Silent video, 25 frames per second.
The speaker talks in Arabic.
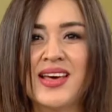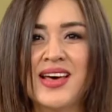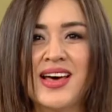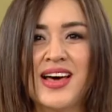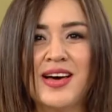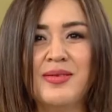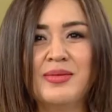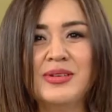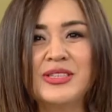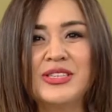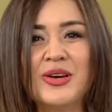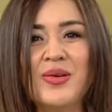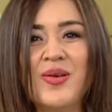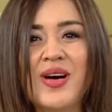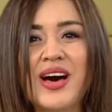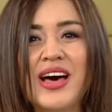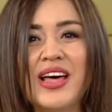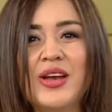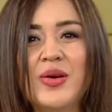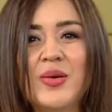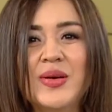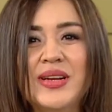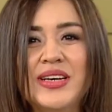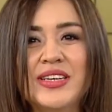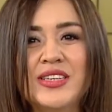أما توا
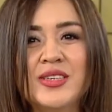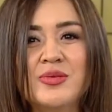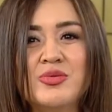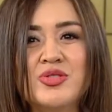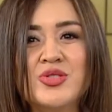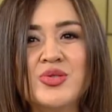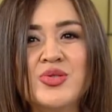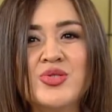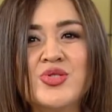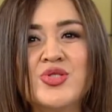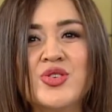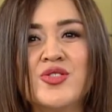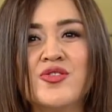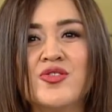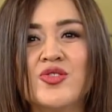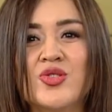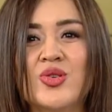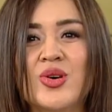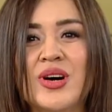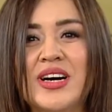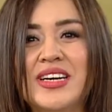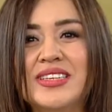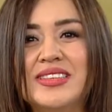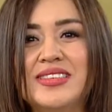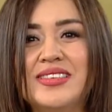خلونا نمشوا
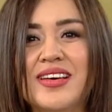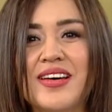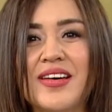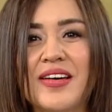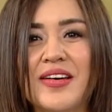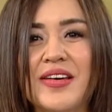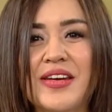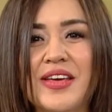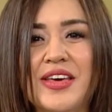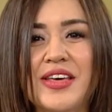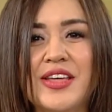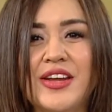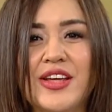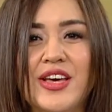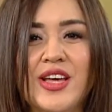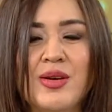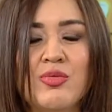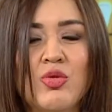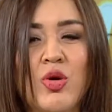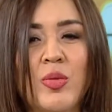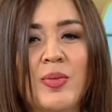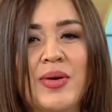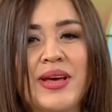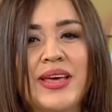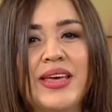نشوفوا هالتقرير
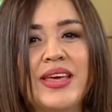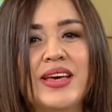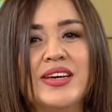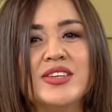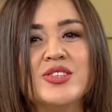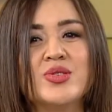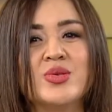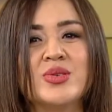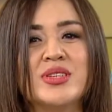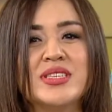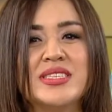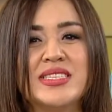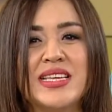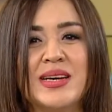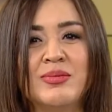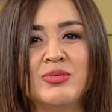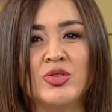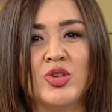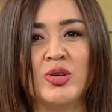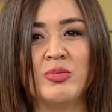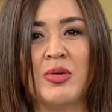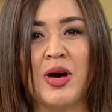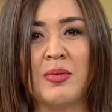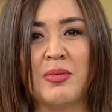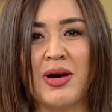المميز
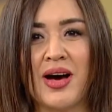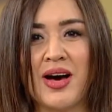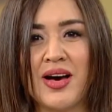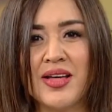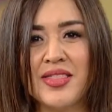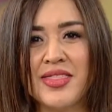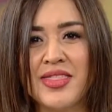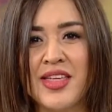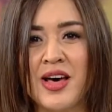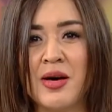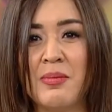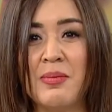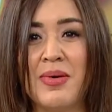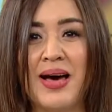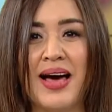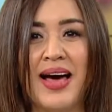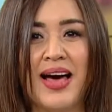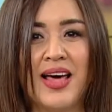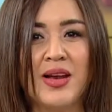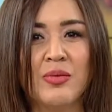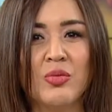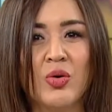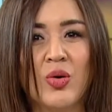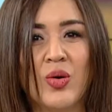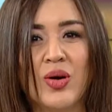ونستمتعوا مع بعضنا
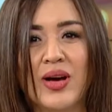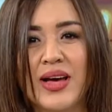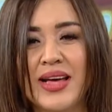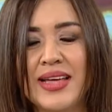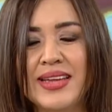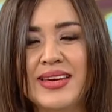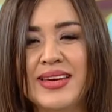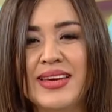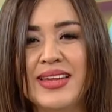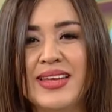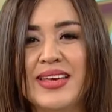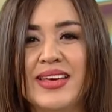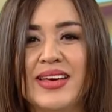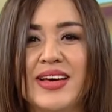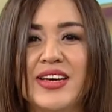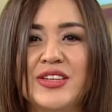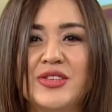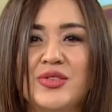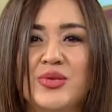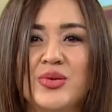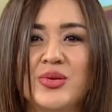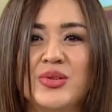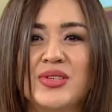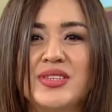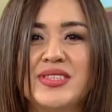مع المغني
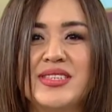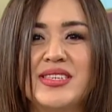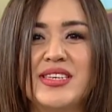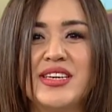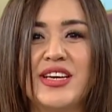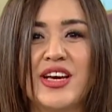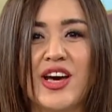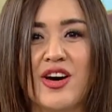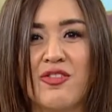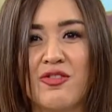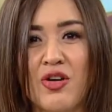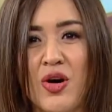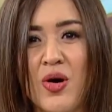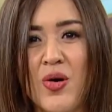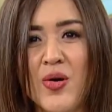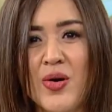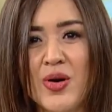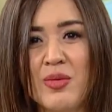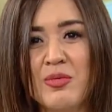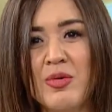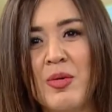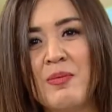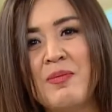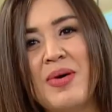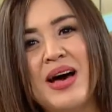التونسي كافون
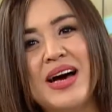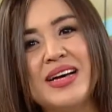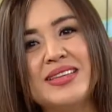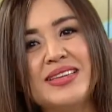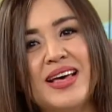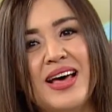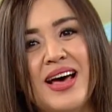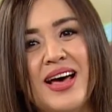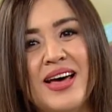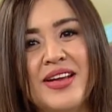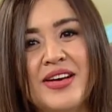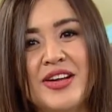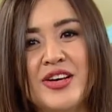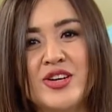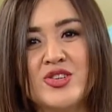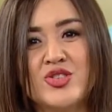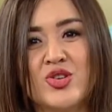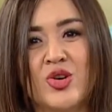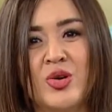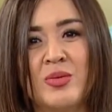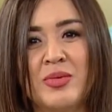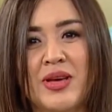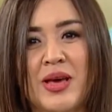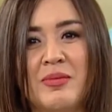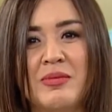ومن بعدها
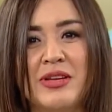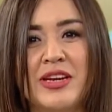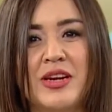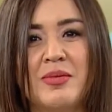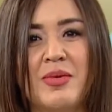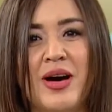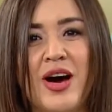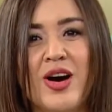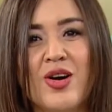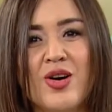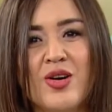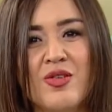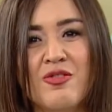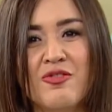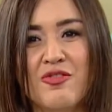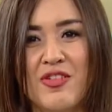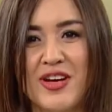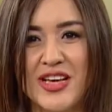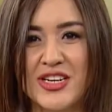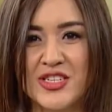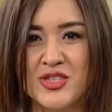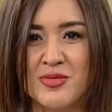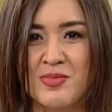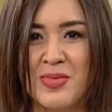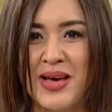نرجعوا مكملين معاكم
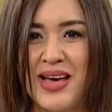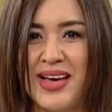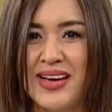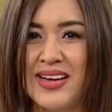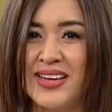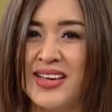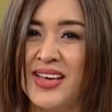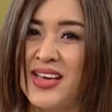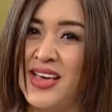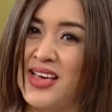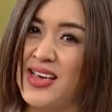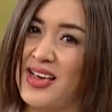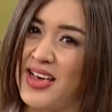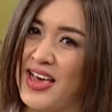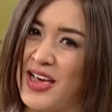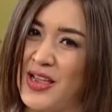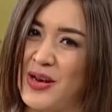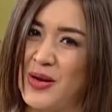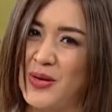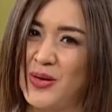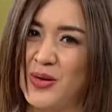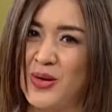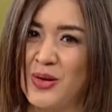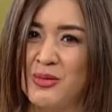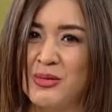فلاش باك
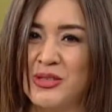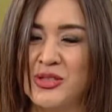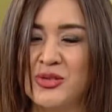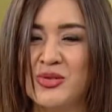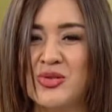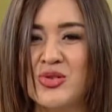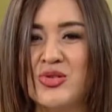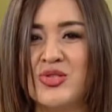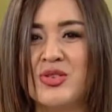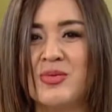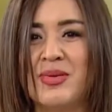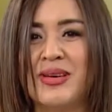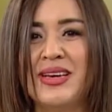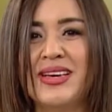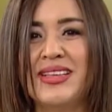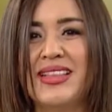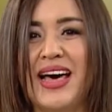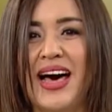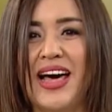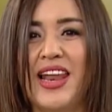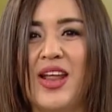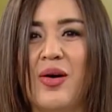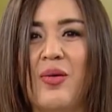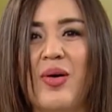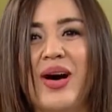خلوكم ما بعيد
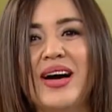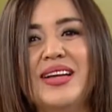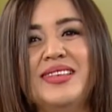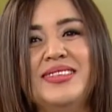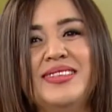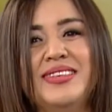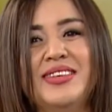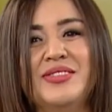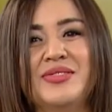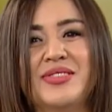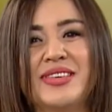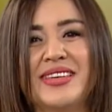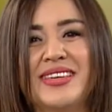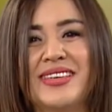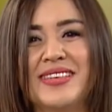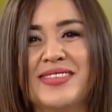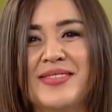على وعد تيفي